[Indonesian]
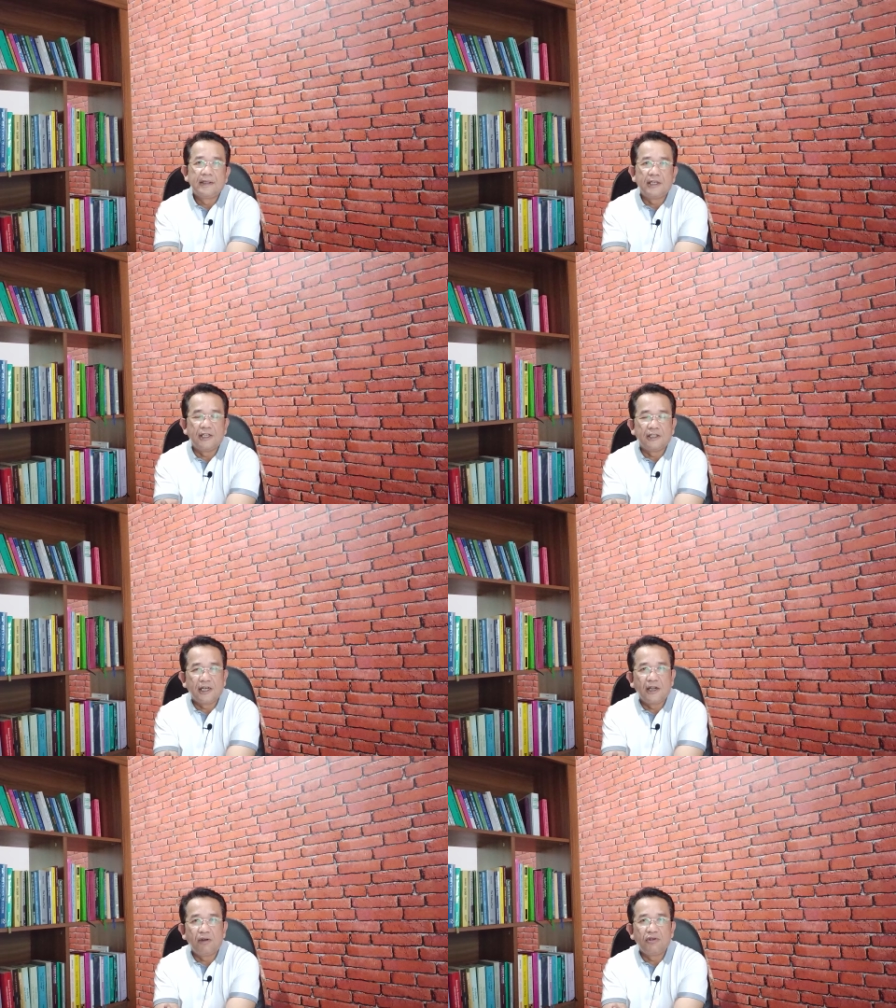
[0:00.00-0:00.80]
dan
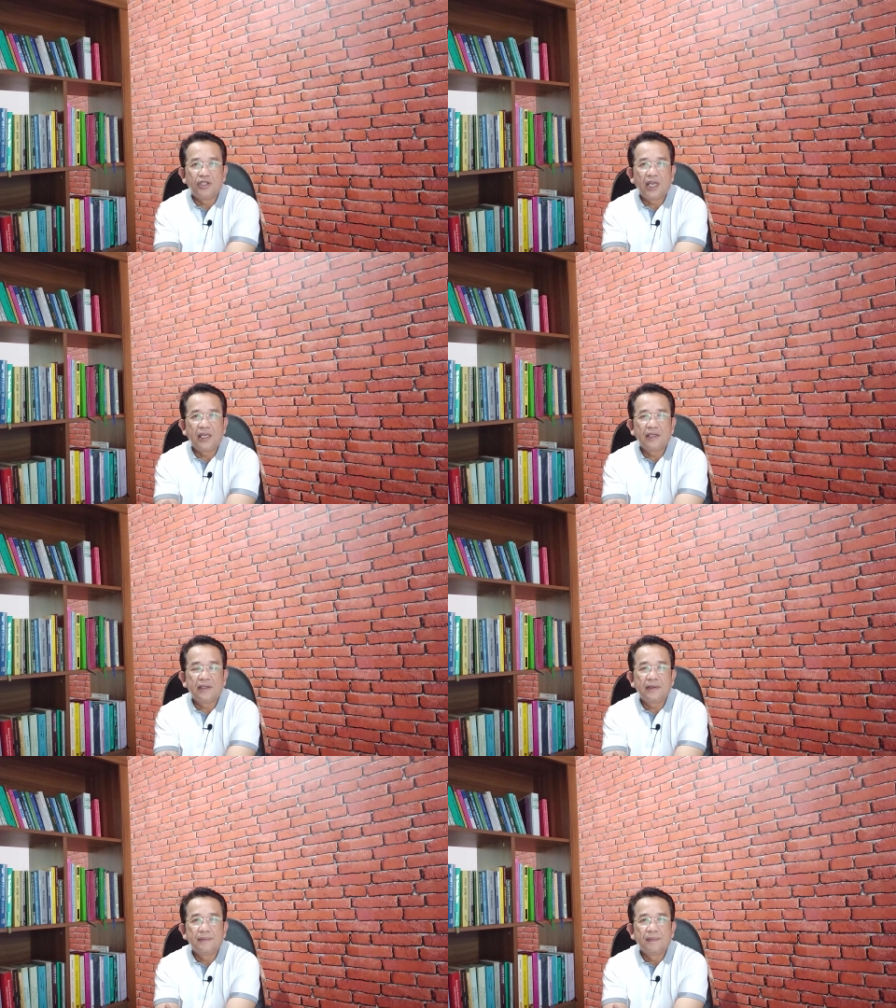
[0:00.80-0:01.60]
tanda lonceng,
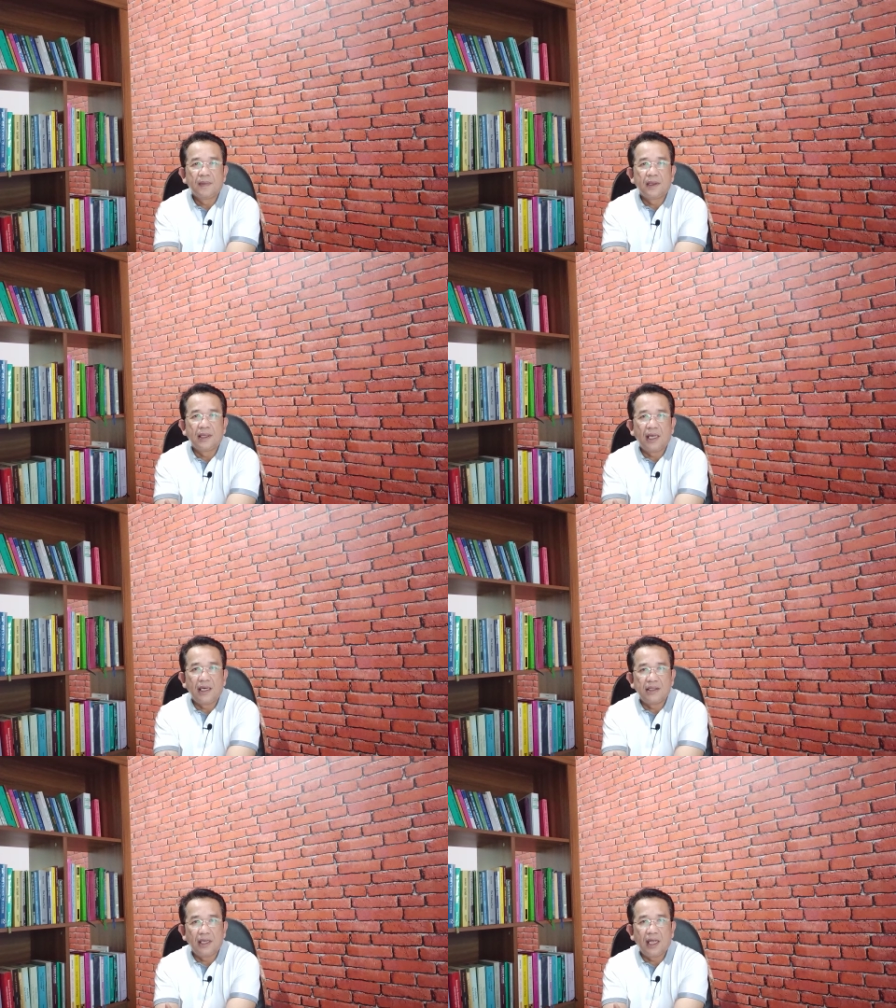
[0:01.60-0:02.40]

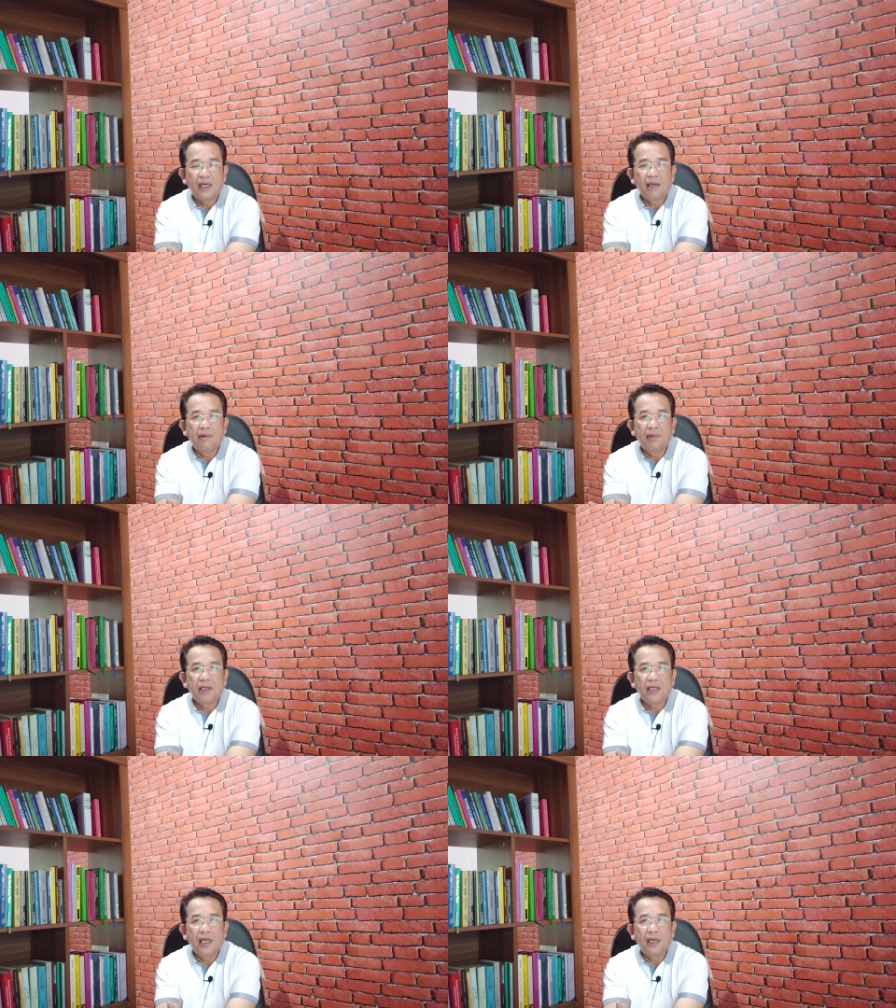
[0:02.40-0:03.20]
dan silahkan
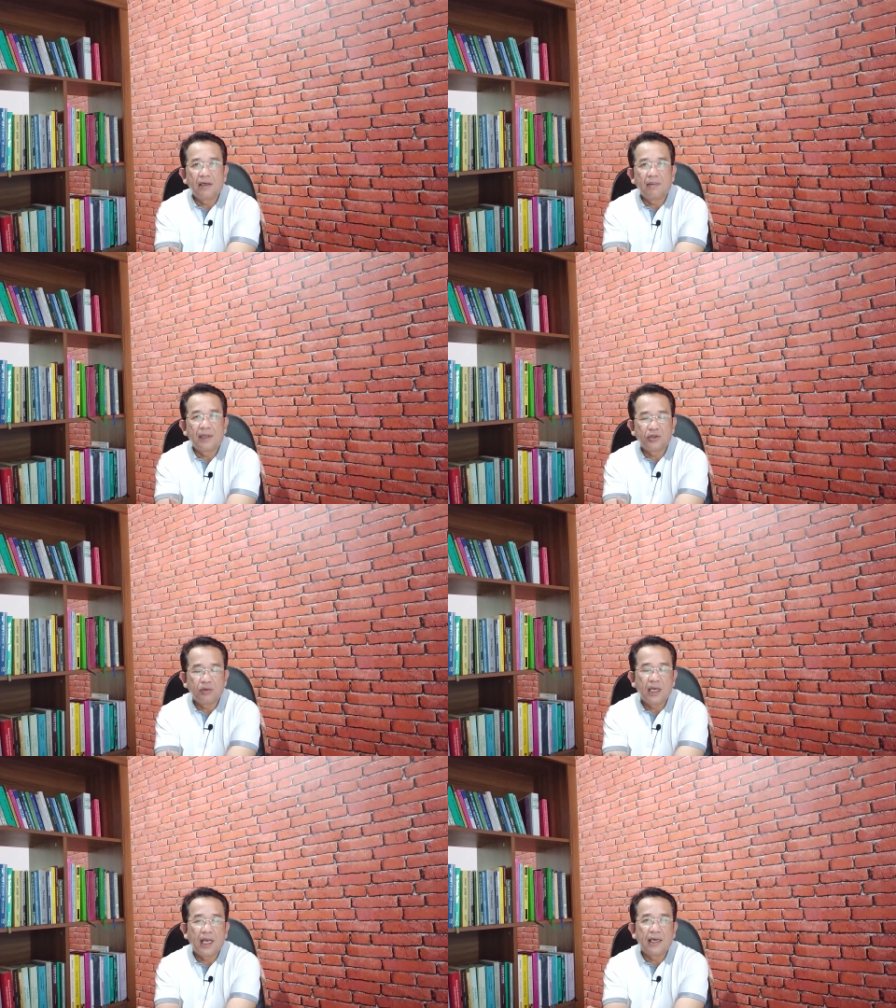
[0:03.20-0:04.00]
memberikan
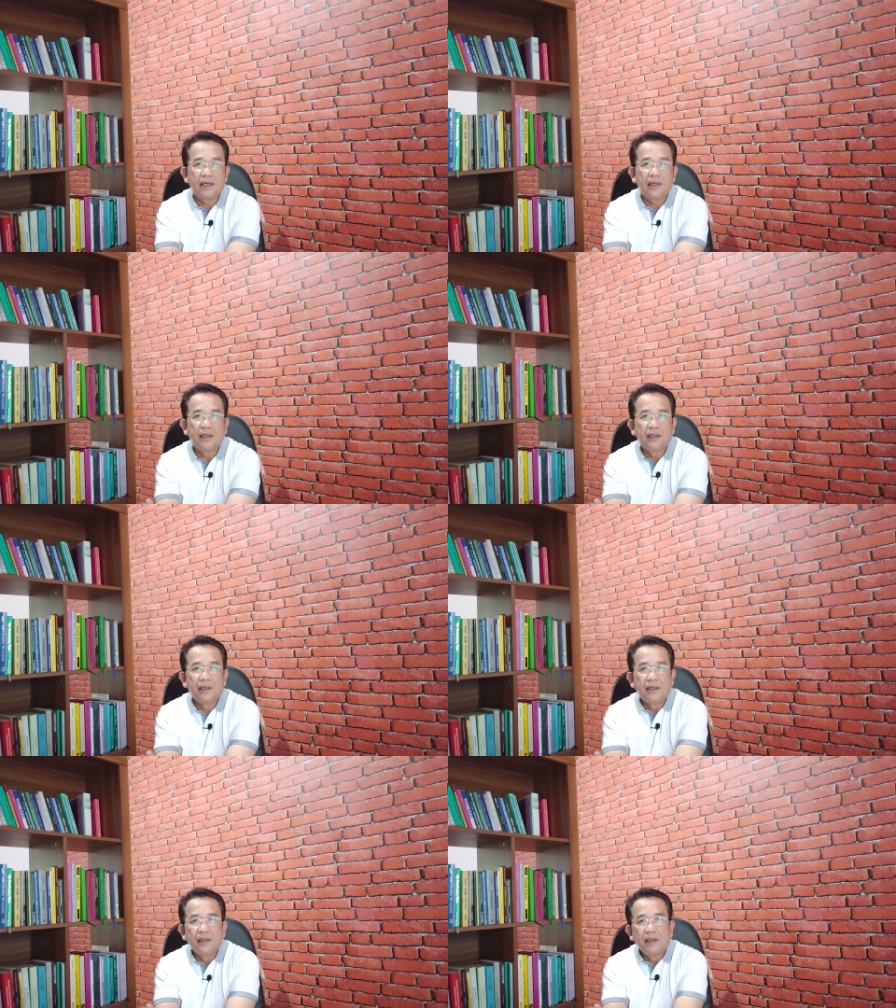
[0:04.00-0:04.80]
masukan.
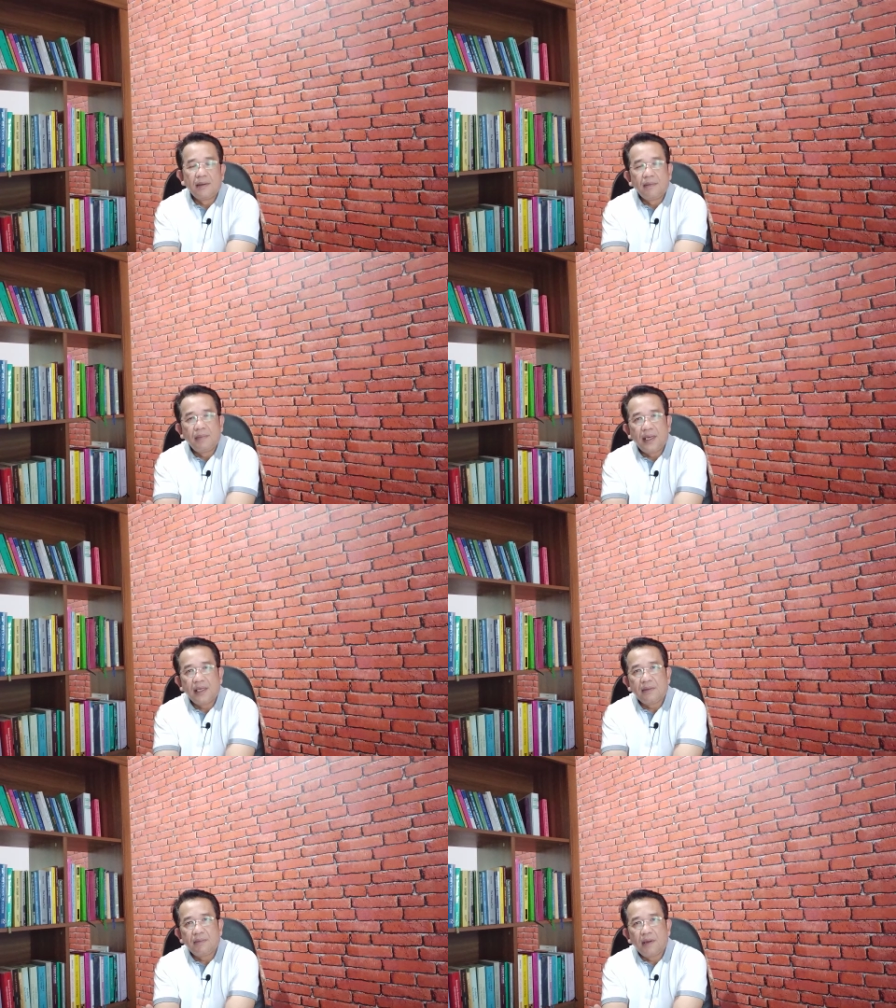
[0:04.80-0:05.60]

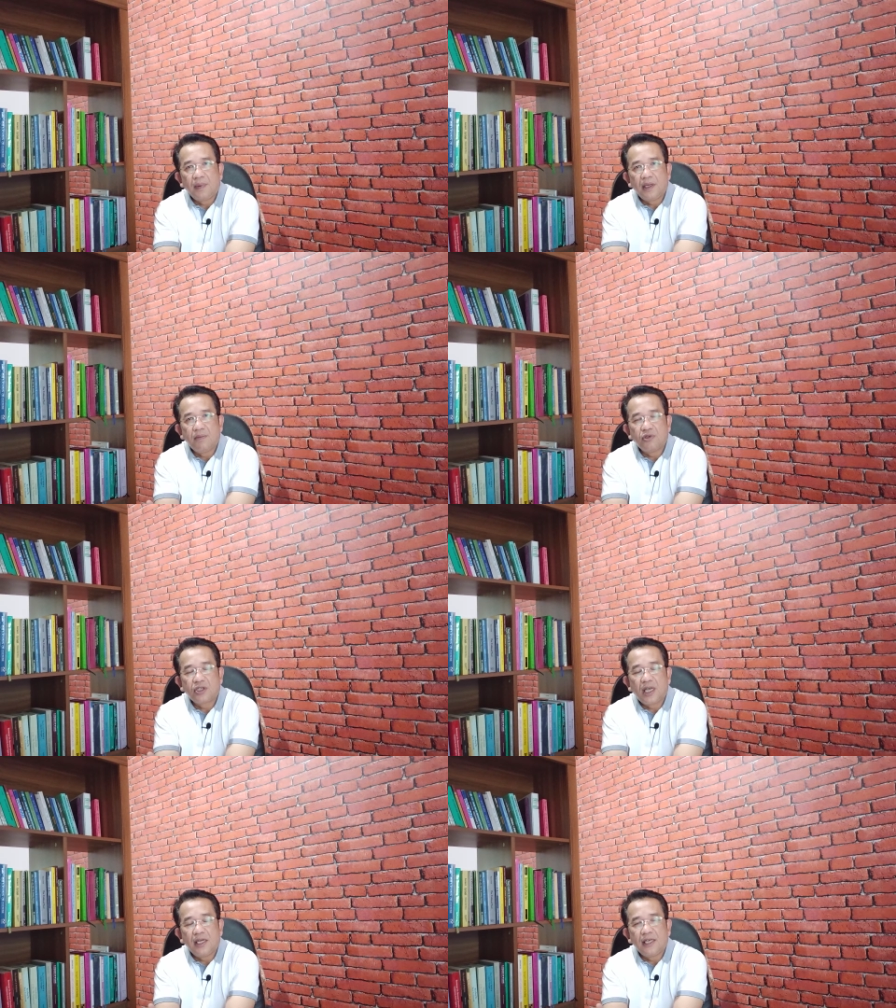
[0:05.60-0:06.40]
Baik, Bapak Ibu
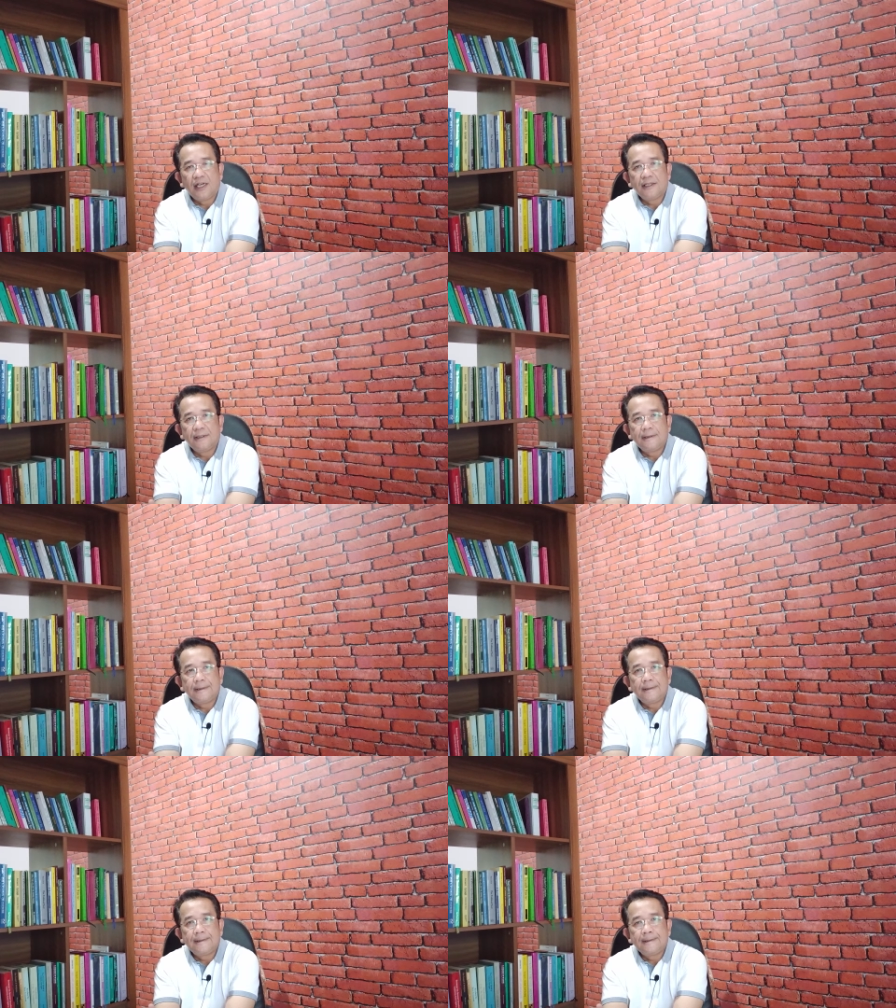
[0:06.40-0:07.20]
sekalian,
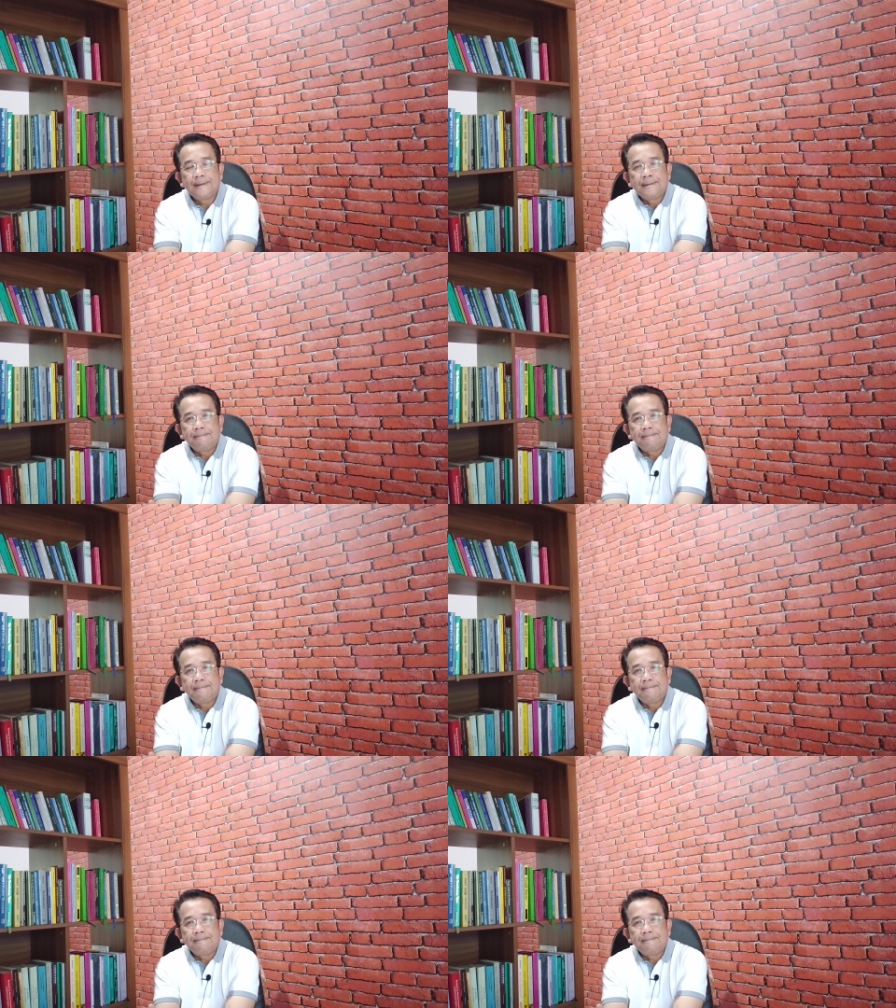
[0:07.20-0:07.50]
uh,